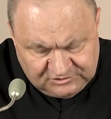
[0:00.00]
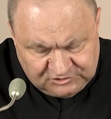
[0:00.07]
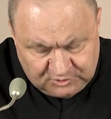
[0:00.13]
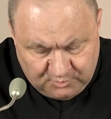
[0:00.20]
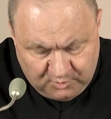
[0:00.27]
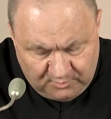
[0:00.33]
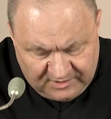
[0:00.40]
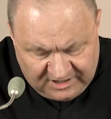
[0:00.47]
czy
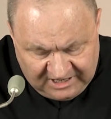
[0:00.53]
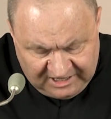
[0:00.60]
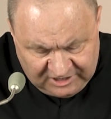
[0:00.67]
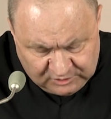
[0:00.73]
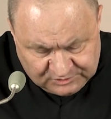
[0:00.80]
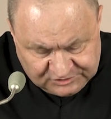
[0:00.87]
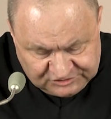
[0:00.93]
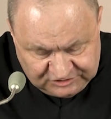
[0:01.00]

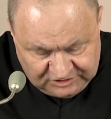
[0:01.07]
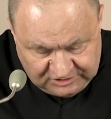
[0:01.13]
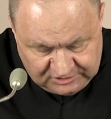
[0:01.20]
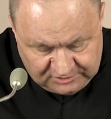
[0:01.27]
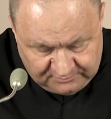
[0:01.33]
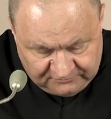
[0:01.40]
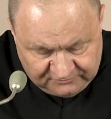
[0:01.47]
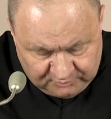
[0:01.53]
pomagając
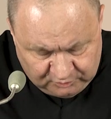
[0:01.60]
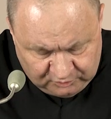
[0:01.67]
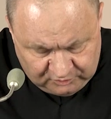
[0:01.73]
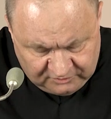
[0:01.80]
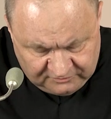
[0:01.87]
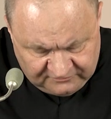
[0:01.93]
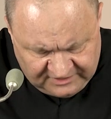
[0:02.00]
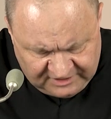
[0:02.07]
innym w
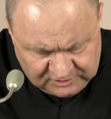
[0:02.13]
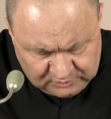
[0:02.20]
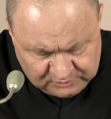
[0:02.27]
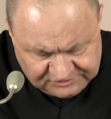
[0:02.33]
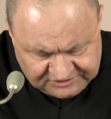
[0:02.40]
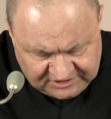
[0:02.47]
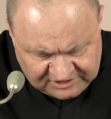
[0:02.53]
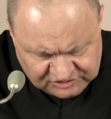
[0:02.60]

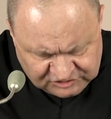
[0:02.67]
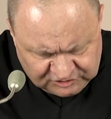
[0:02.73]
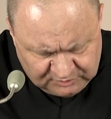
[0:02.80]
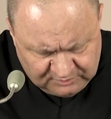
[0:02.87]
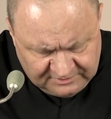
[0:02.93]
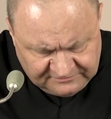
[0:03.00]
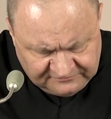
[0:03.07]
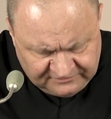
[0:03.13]
budowaniu
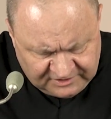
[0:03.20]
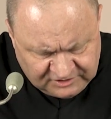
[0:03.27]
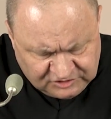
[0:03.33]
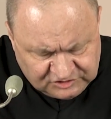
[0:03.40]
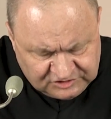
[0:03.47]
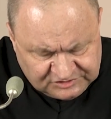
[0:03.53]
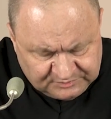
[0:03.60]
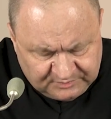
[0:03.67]
zażyłej
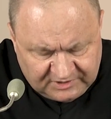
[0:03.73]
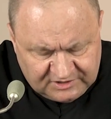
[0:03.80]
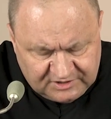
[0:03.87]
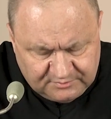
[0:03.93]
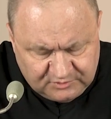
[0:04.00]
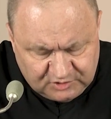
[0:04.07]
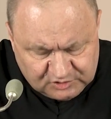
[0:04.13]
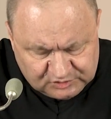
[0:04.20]
więzi z
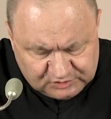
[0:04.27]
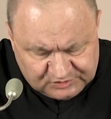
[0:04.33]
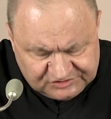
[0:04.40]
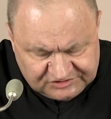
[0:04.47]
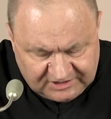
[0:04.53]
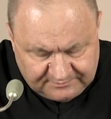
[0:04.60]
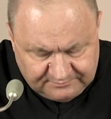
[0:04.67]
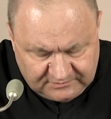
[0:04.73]
Panem
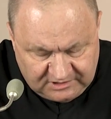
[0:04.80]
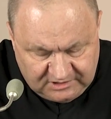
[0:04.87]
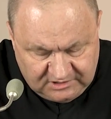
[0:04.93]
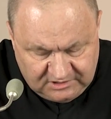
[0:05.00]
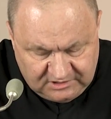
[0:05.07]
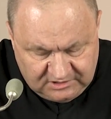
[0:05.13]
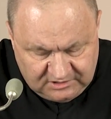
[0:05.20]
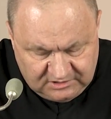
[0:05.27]
Jezusem,
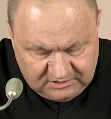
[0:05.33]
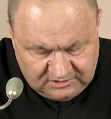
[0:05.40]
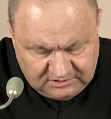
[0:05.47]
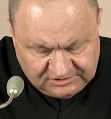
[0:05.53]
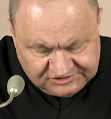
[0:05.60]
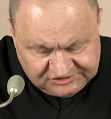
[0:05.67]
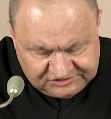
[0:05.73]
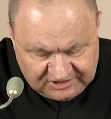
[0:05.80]

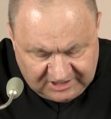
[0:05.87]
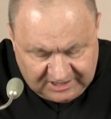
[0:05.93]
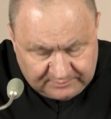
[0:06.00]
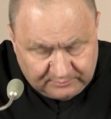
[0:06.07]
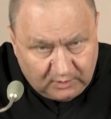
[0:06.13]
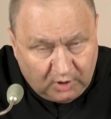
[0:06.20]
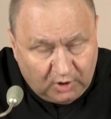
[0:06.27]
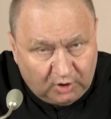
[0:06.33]

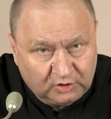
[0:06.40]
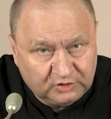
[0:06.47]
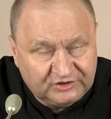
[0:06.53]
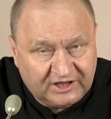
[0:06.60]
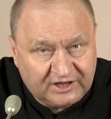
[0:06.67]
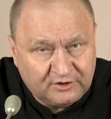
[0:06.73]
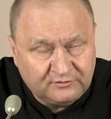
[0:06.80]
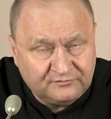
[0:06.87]
sam o
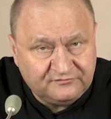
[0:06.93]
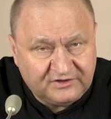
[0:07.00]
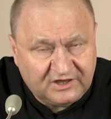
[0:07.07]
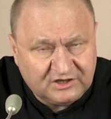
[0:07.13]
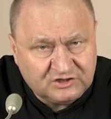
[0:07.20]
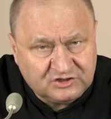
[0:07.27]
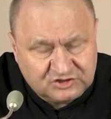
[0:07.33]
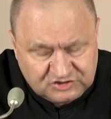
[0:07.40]
tę
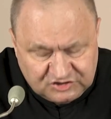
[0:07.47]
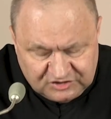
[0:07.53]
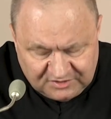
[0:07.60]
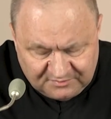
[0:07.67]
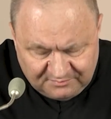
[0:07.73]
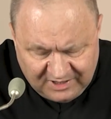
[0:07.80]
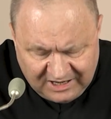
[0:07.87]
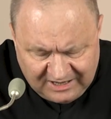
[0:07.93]
więź
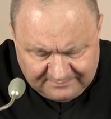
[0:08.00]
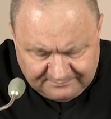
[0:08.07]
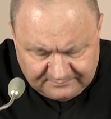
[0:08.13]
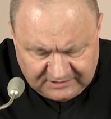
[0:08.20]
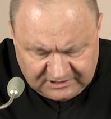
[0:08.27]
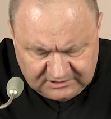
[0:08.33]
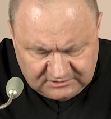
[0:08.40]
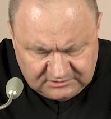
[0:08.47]

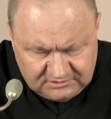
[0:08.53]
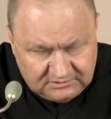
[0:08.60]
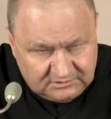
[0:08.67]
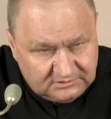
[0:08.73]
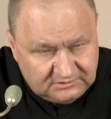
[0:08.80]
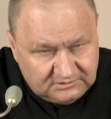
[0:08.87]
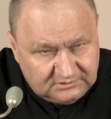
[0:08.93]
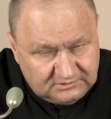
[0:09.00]
dbam.
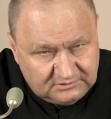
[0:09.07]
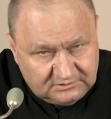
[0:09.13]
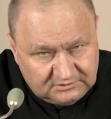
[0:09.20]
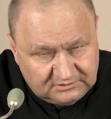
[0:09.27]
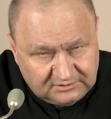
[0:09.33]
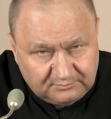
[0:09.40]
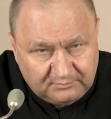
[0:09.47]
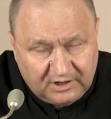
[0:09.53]

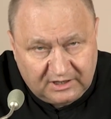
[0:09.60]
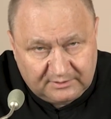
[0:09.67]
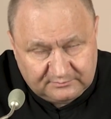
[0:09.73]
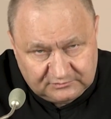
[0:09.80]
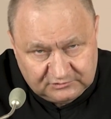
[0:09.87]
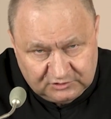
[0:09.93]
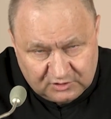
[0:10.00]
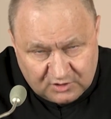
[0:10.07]
Dbam,
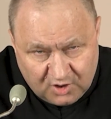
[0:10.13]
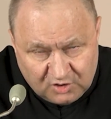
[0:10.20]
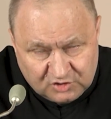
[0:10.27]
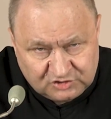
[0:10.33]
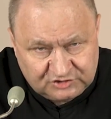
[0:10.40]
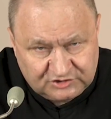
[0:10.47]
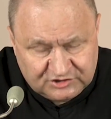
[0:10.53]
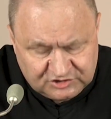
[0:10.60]

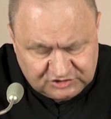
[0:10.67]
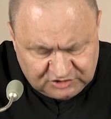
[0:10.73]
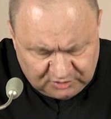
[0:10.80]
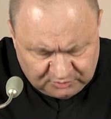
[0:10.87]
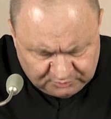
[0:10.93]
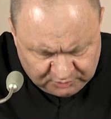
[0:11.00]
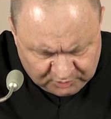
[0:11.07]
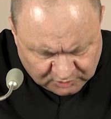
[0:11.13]
troszczę
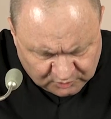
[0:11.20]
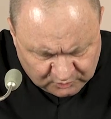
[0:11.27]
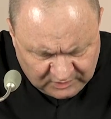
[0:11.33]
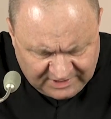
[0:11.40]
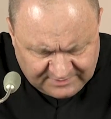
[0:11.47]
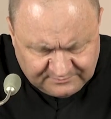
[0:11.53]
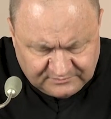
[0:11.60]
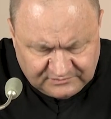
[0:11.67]
się,
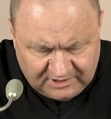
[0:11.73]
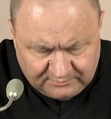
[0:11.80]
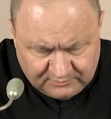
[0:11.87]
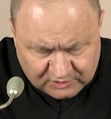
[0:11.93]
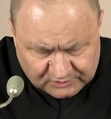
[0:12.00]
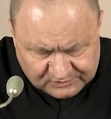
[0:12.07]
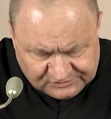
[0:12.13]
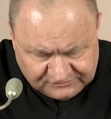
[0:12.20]
pogłębiam,
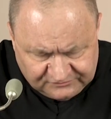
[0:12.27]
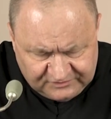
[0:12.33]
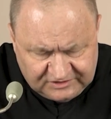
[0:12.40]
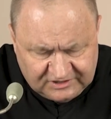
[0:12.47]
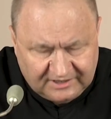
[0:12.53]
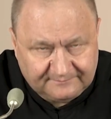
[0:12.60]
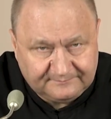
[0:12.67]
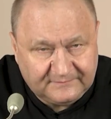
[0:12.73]

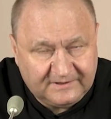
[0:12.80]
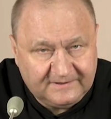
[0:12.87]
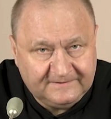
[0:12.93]
rozwijam.